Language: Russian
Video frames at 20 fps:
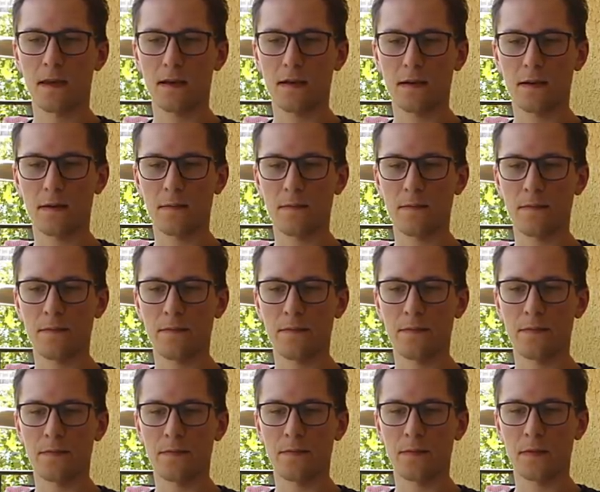
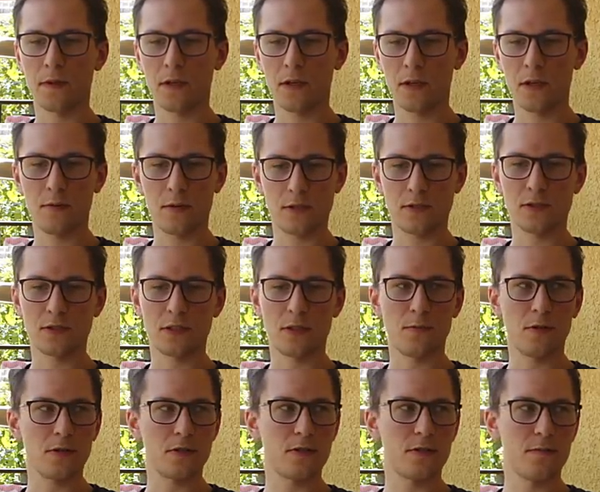Эм, и я продолжил
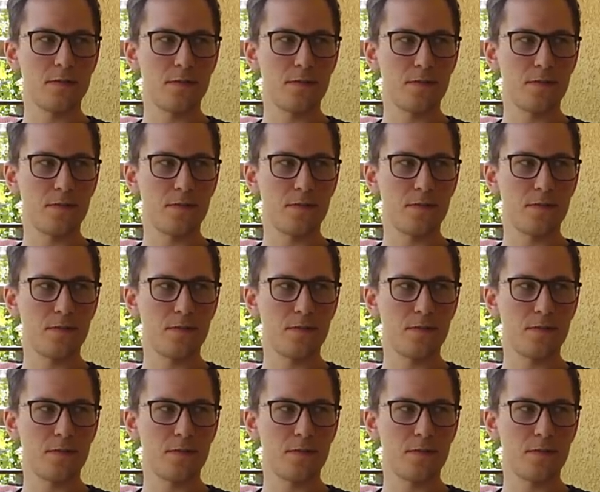работать.